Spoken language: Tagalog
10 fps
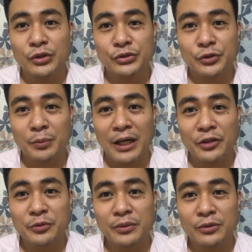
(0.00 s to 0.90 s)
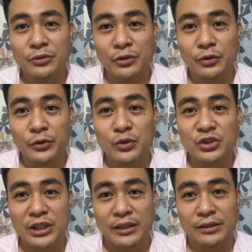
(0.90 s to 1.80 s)
So, paano mag-grow yung
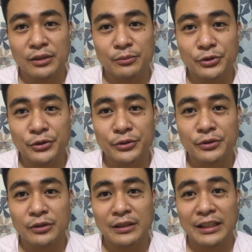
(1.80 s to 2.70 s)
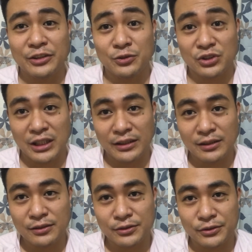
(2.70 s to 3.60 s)
channel mo at yung
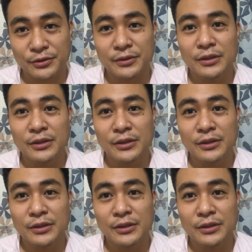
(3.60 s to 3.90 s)
channel ko?